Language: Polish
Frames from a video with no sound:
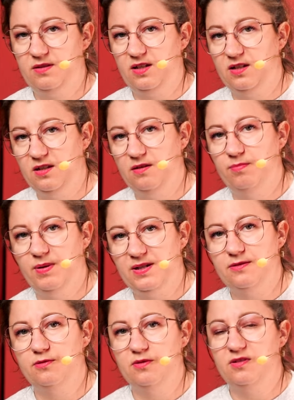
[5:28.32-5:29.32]
takie
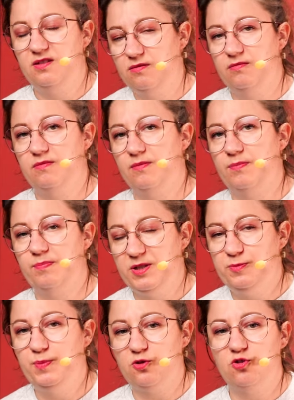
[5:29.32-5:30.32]
bardzo
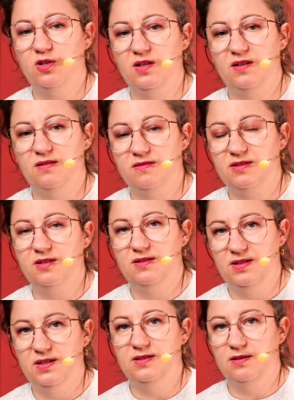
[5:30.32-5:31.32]
bezpieczne
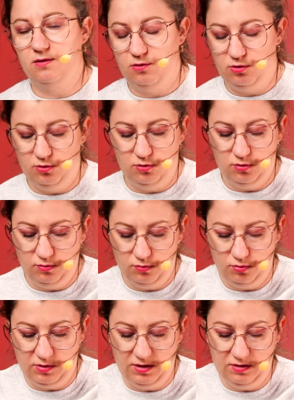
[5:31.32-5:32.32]
stylizacje, no to, to
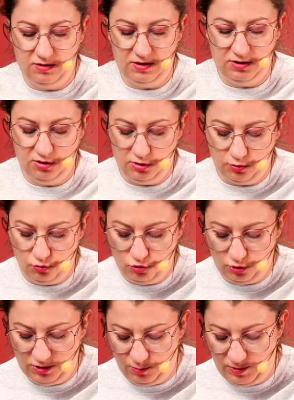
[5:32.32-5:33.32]
tutaj znajdziecie
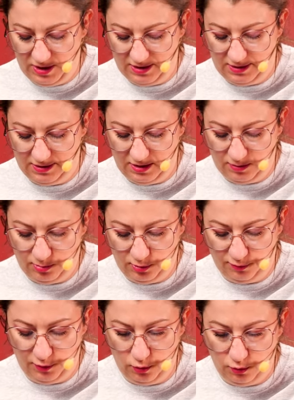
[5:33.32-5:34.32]
dużo inspiracji na
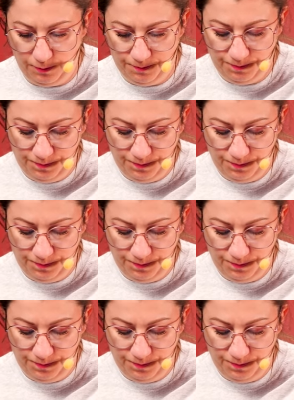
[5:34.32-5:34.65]
profilu